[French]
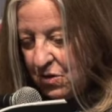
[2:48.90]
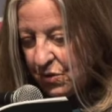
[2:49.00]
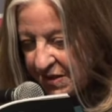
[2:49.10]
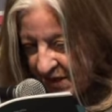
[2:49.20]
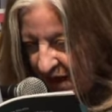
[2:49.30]
le
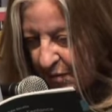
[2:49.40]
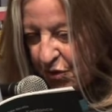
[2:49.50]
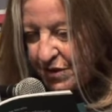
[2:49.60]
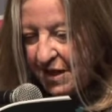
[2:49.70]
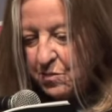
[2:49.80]

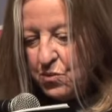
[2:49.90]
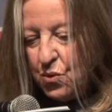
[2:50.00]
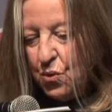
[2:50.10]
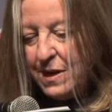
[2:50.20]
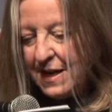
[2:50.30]
sable des
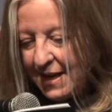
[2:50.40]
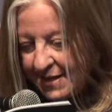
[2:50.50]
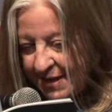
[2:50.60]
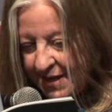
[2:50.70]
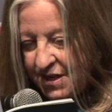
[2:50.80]
mots et la
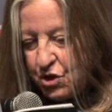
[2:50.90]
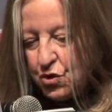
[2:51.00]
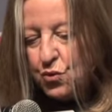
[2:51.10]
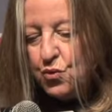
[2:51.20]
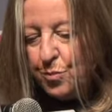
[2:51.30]

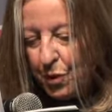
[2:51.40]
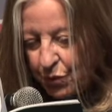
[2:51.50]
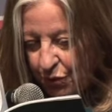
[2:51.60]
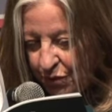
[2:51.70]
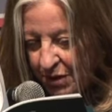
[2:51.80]
neige nous
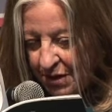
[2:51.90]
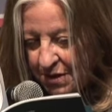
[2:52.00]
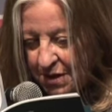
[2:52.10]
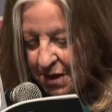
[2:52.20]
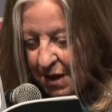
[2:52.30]

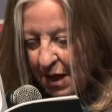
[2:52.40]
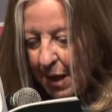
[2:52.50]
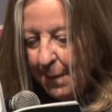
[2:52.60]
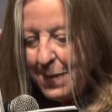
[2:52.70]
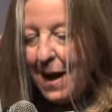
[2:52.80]
brûlent.
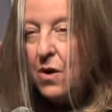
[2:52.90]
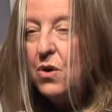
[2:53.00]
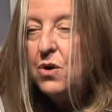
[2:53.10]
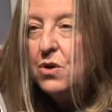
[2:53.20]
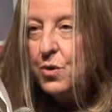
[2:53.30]

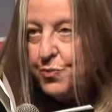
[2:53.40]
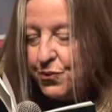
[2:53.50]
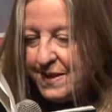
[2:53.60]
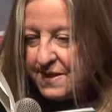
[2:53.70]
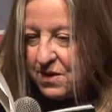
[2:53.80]
Paroles
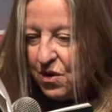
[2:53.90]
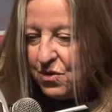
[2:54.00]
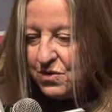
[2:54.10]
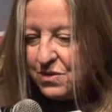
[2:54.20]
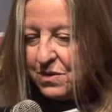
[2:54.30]

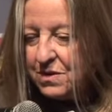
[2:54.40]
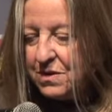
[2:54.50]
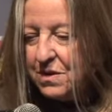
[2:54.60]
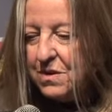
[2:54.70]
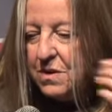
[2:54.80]
puissantes
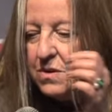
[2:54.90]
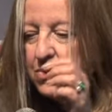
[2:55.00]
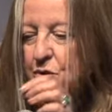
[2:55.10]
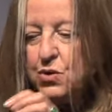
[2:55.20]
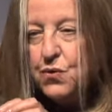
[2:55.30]

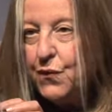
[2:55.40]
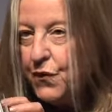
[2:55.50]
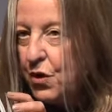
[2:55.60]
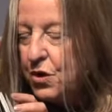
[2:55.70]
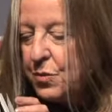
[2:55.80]
ne
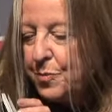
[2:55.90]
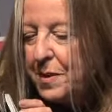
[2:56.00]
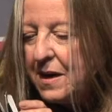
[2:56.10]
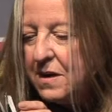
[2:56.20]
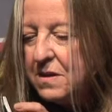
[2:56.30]
suffoque
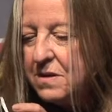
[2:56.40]
pas.